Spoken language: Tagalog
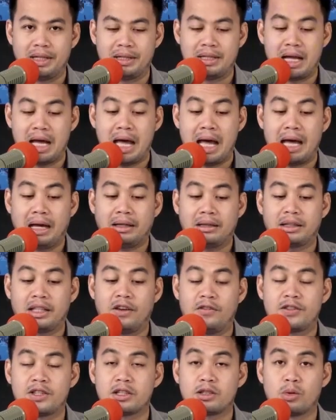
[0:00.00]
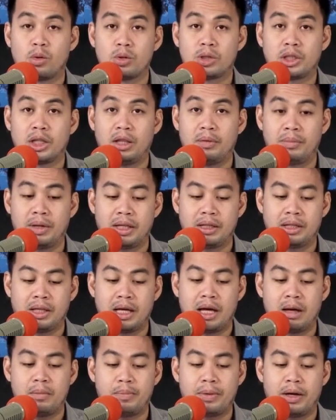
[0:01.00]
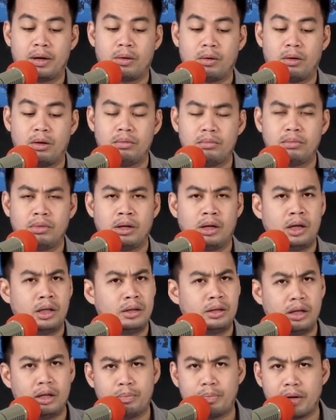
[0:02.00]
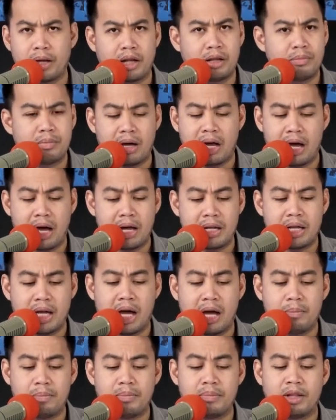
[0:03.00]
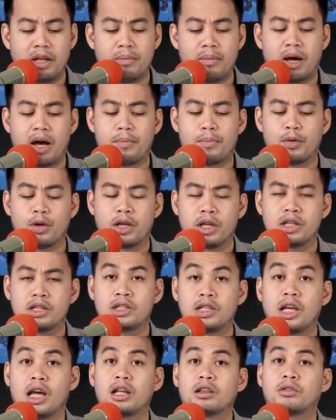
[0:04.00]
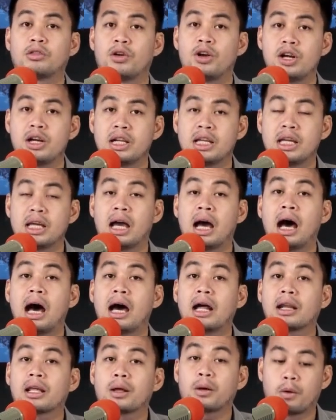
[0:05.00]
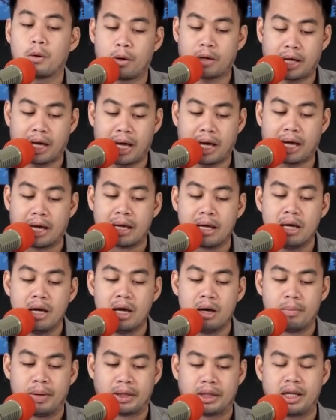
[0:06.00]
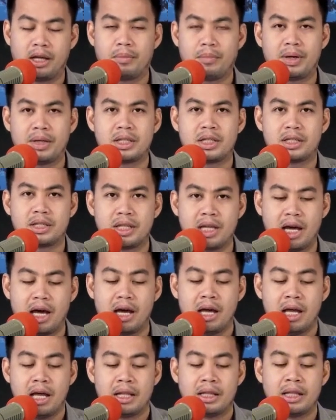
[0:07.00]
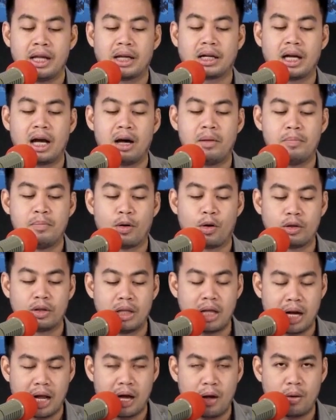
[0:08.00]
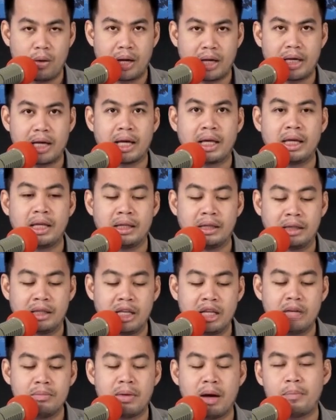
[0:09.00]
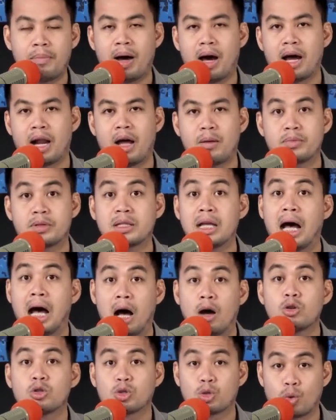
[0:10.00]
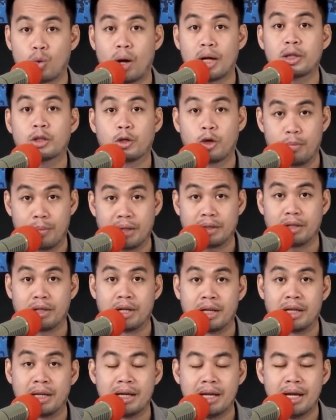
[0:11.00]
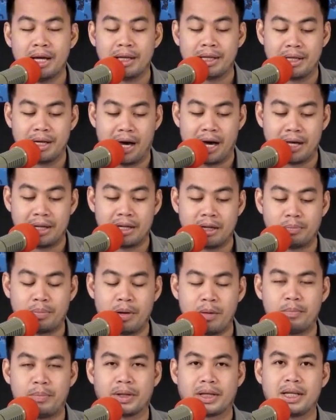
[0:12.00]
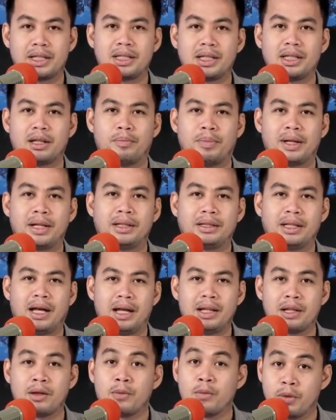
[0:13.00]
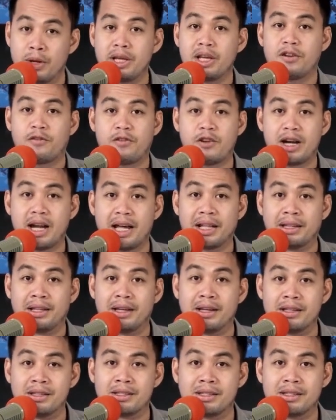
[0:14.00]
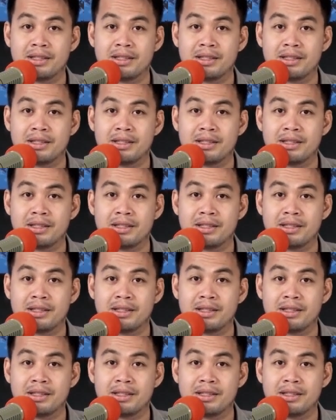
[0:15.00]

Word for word: active sa social media pero hindi pa rin mahanap ng mga pulis si attorney Harry Roque. Pati ang misis niya nag-abroad na raw kaya hindi mapaharap sa House Squad Committee. Yan ang pampagising na balita ni Ria Fernandez.